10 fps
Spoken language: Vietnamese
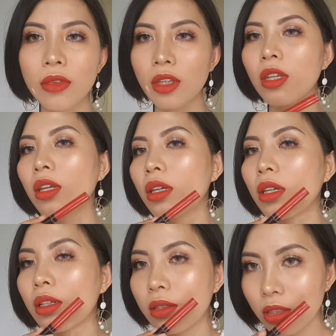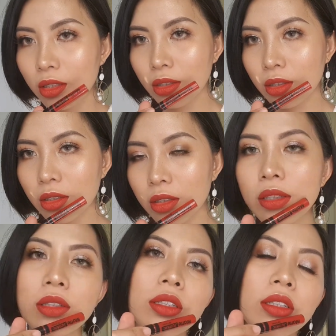vừa làm trắng răng,
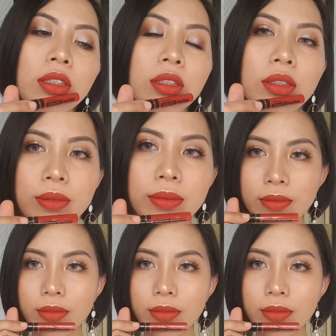vừa tôn da,